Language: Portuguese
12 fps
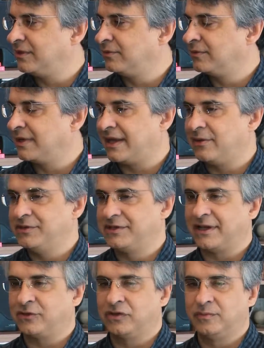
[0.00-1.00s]
é um lugar onde
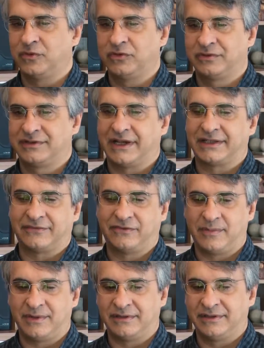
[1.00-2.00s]
está todo mundo, de certa
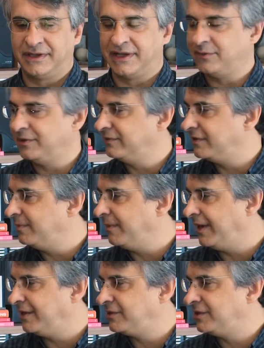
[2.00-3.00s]
forma, andando
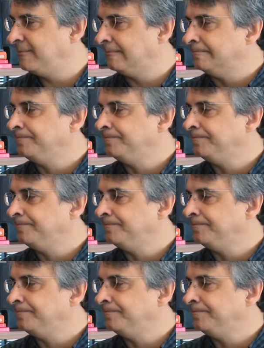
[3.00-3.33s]
livremente.